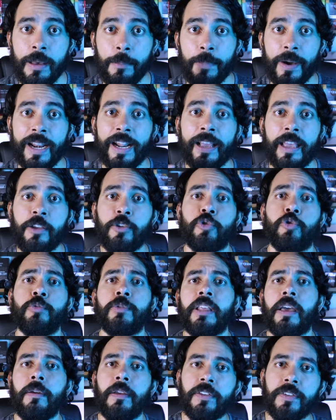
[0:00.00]
para que
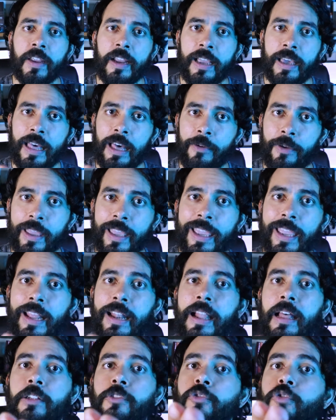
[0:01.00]
YouTube te avise cada vez
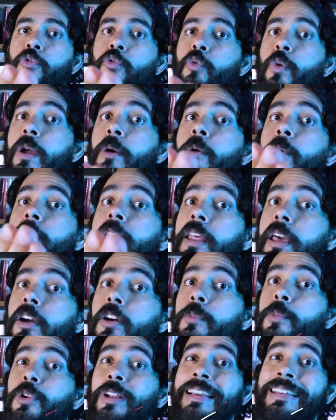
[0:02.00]
que lanzo un nuevo
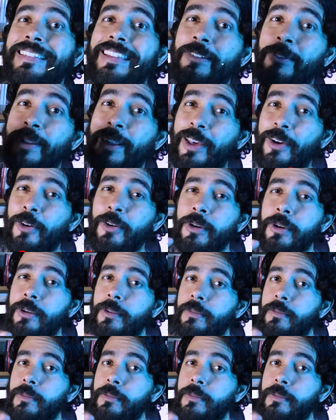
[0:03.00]
video porque este video